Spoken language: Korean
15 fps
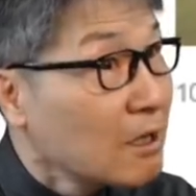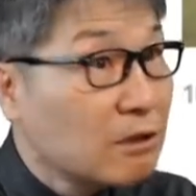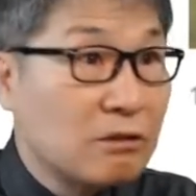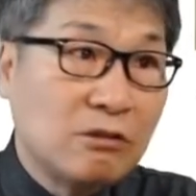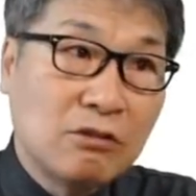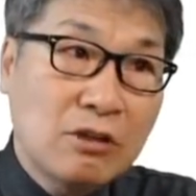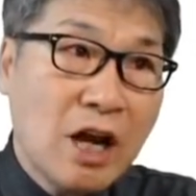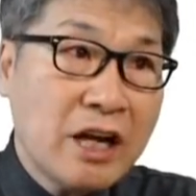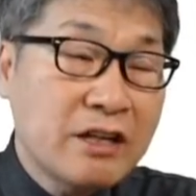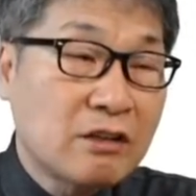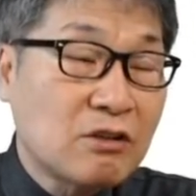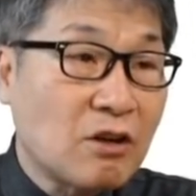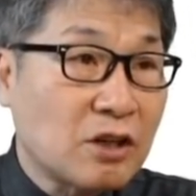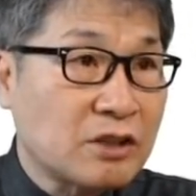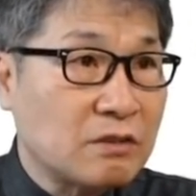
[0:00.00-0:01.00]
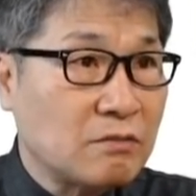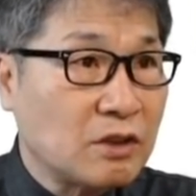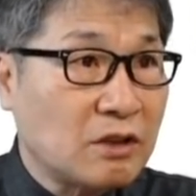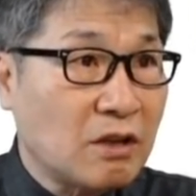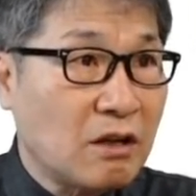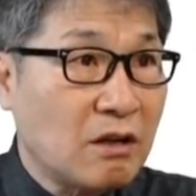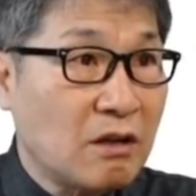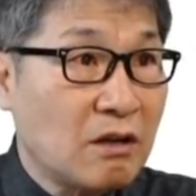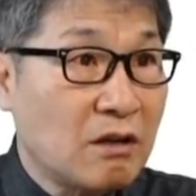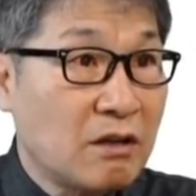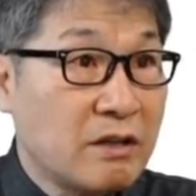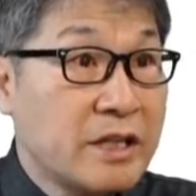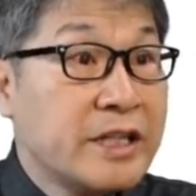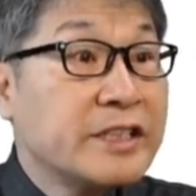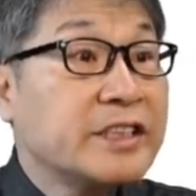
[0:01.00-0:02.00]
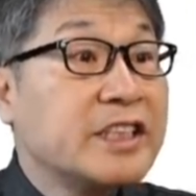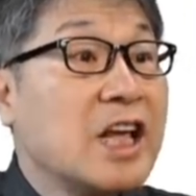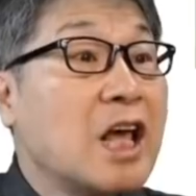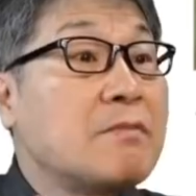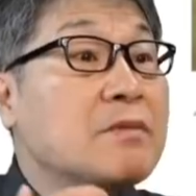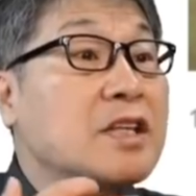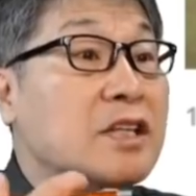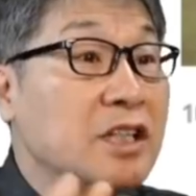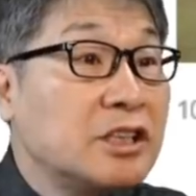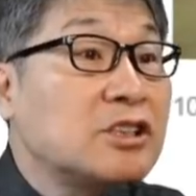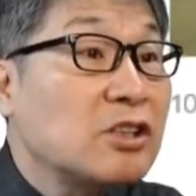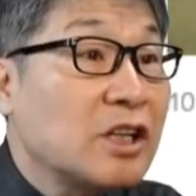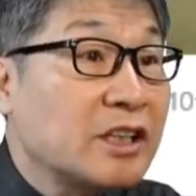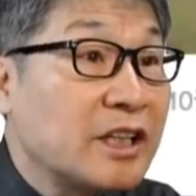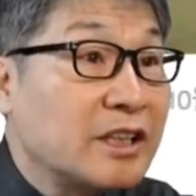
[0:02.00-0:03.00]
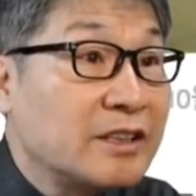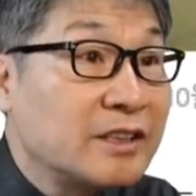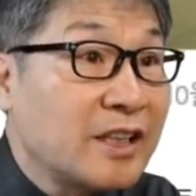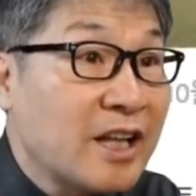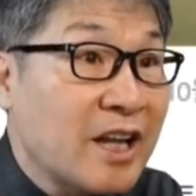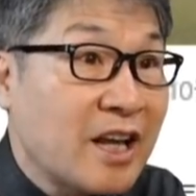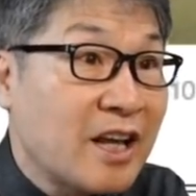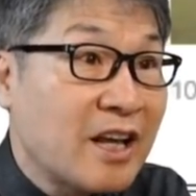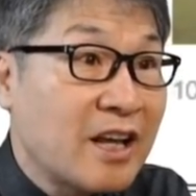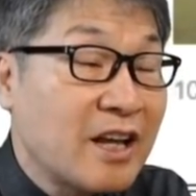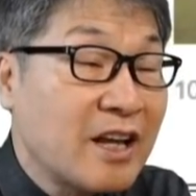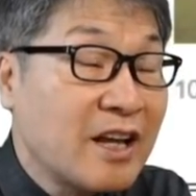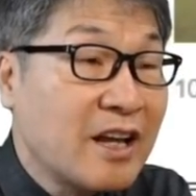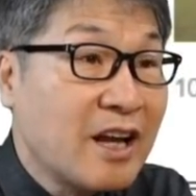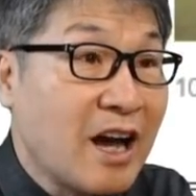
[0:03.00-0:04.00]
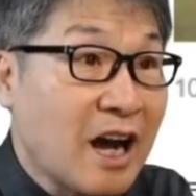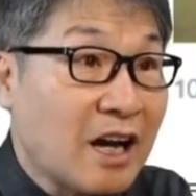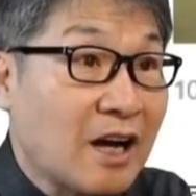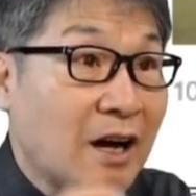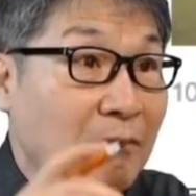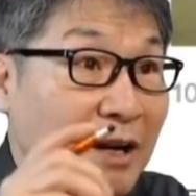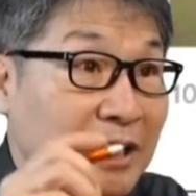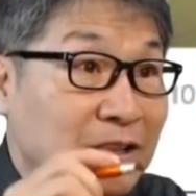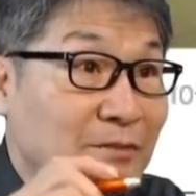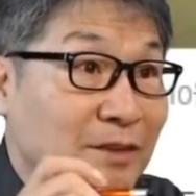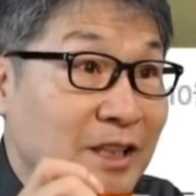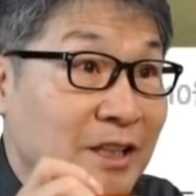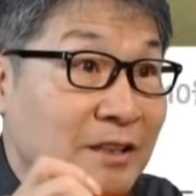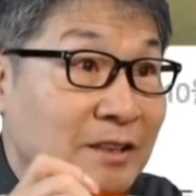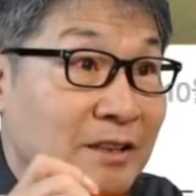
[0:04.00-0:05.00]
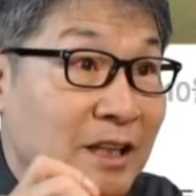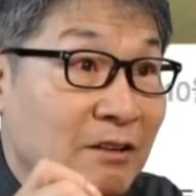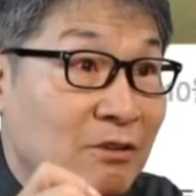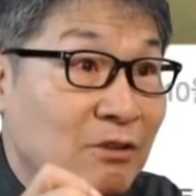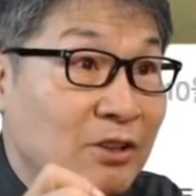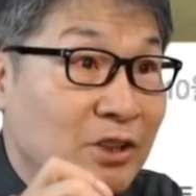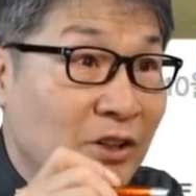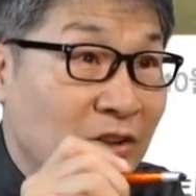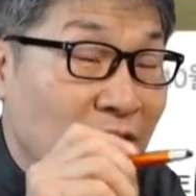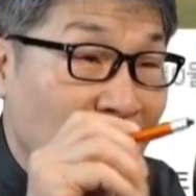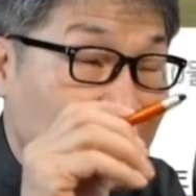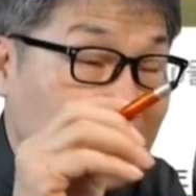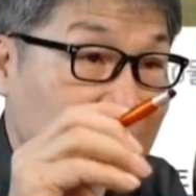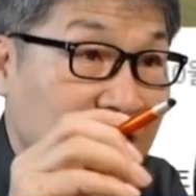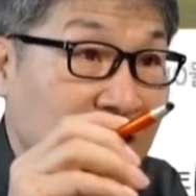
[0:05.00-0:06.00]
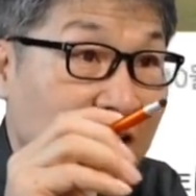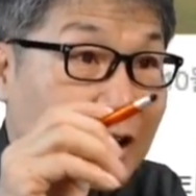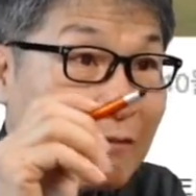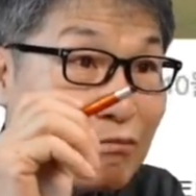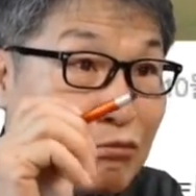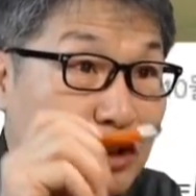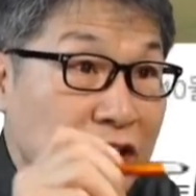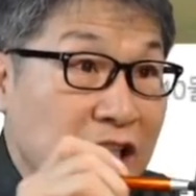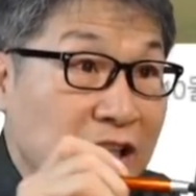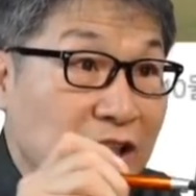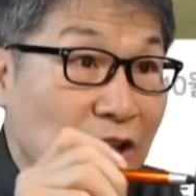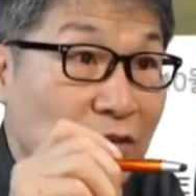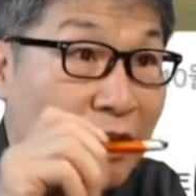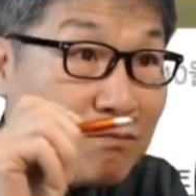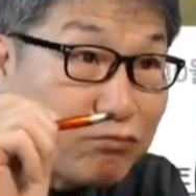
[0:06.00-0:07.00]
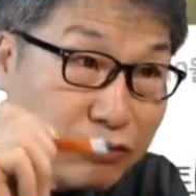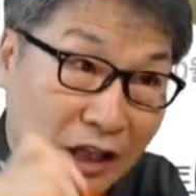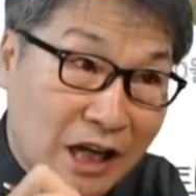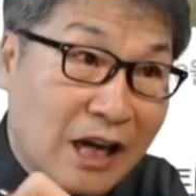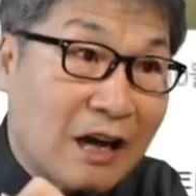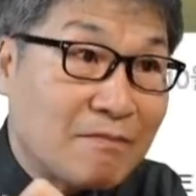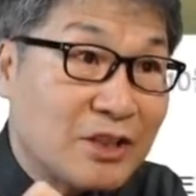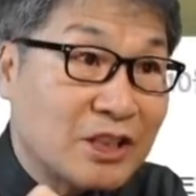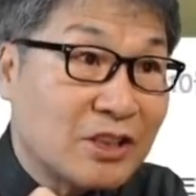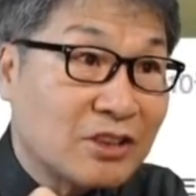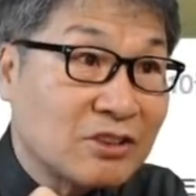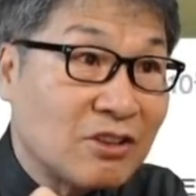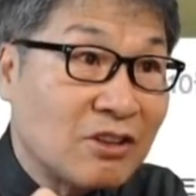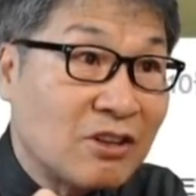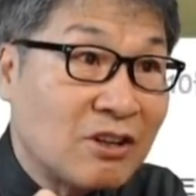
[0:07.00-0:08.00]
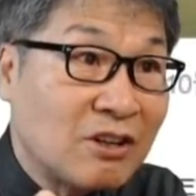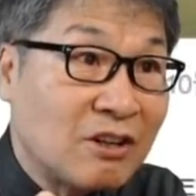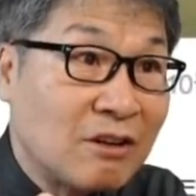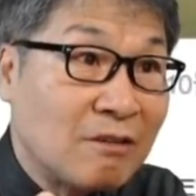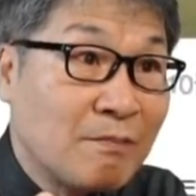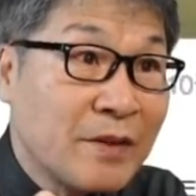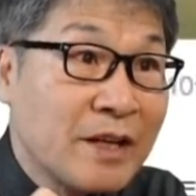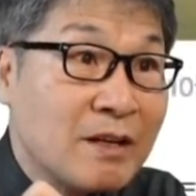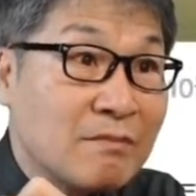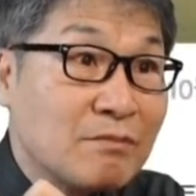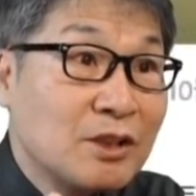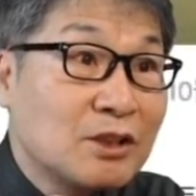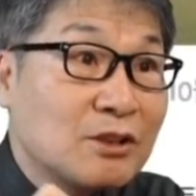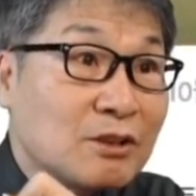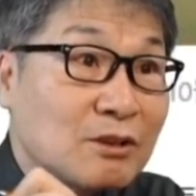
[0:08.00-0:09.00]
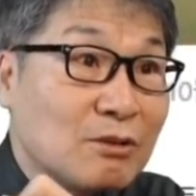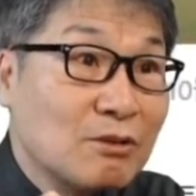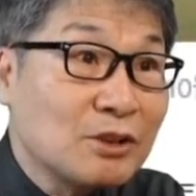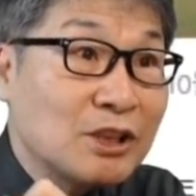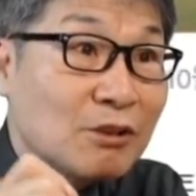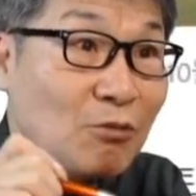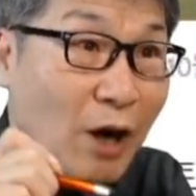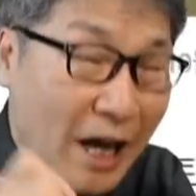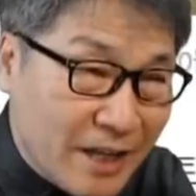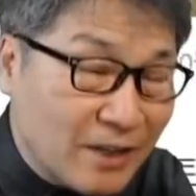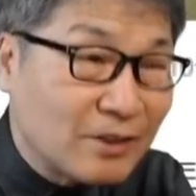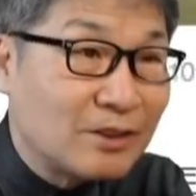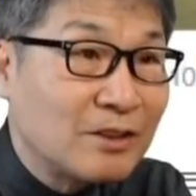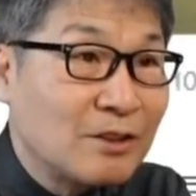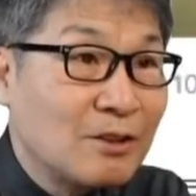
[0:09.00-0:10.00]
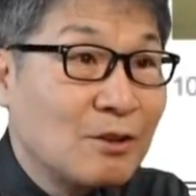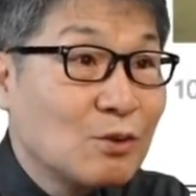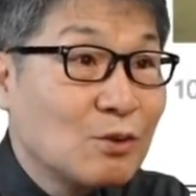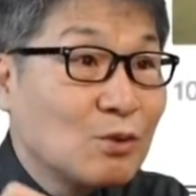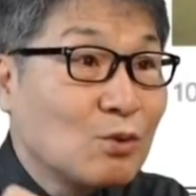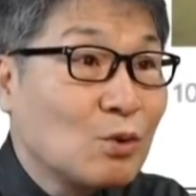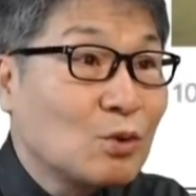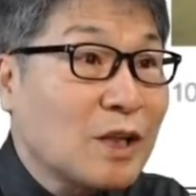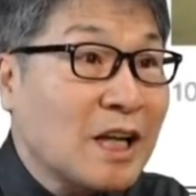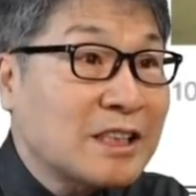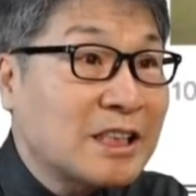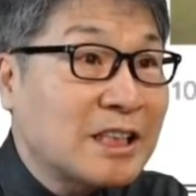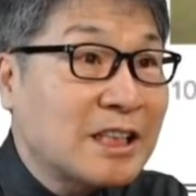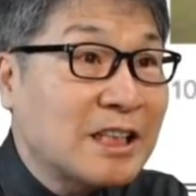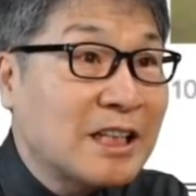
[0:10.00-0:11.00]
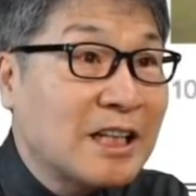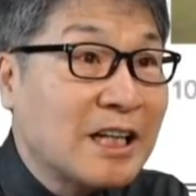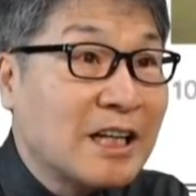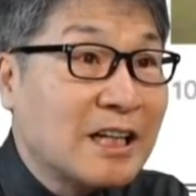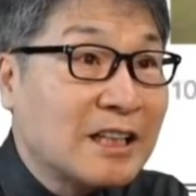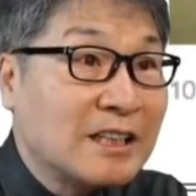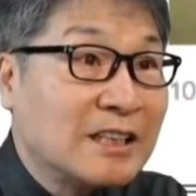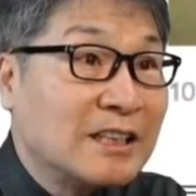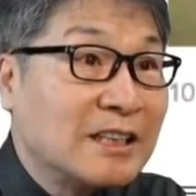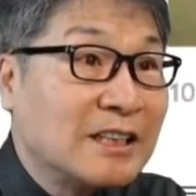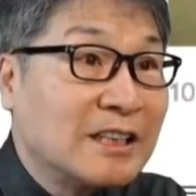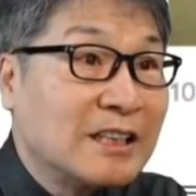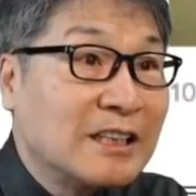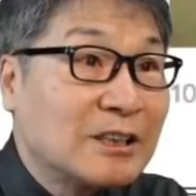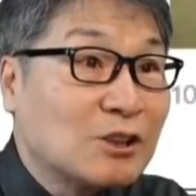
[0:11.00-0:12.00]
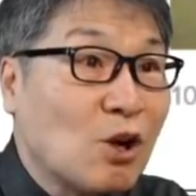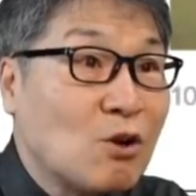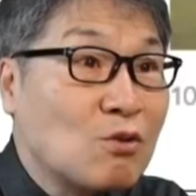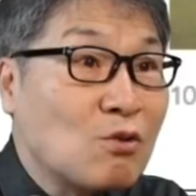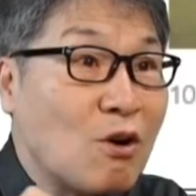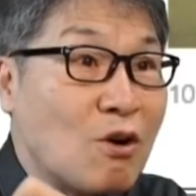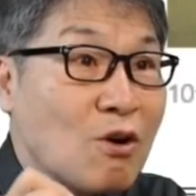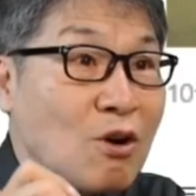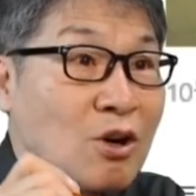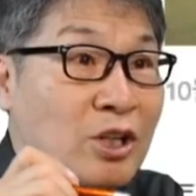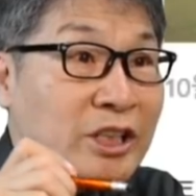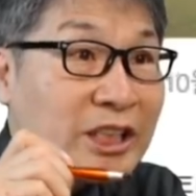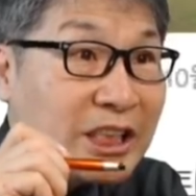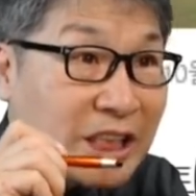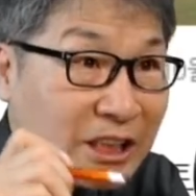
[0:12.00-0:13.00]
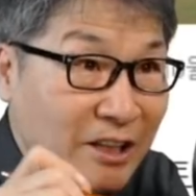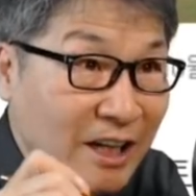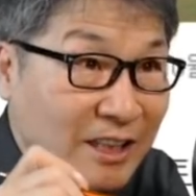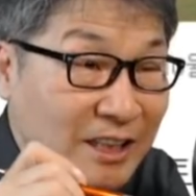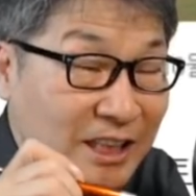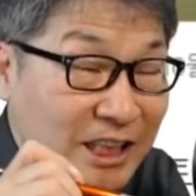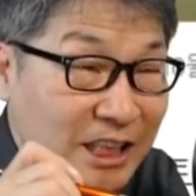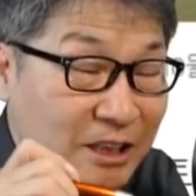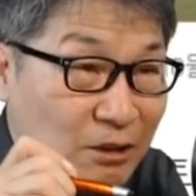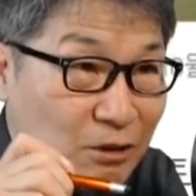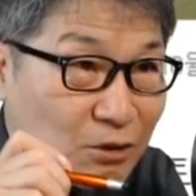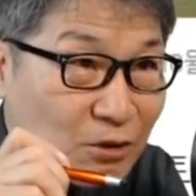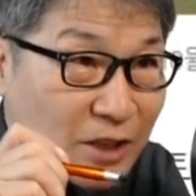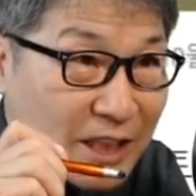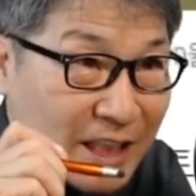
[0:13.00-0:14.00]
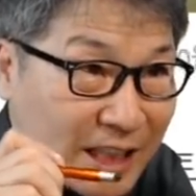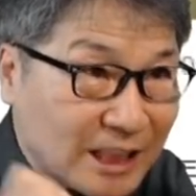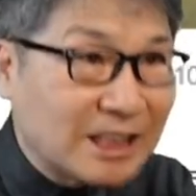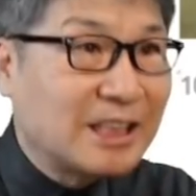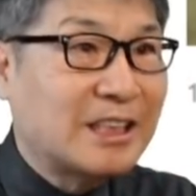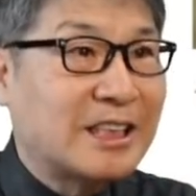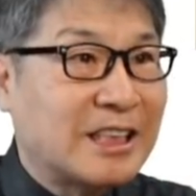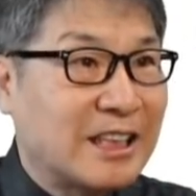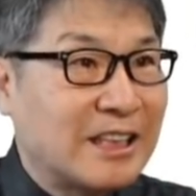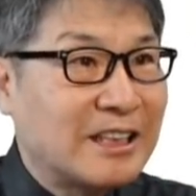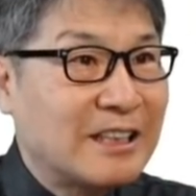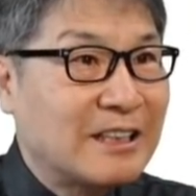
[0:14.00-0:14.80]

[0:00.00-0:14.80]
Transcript: 그건 아닐 것 같습니다. 재미 있어야 되는데 아까 말씀드린 대로 여러 가지 문제점과 부담감이 있어서 미스트롯이 과연 또다시 그 성공 신화를 찍을 수 있을지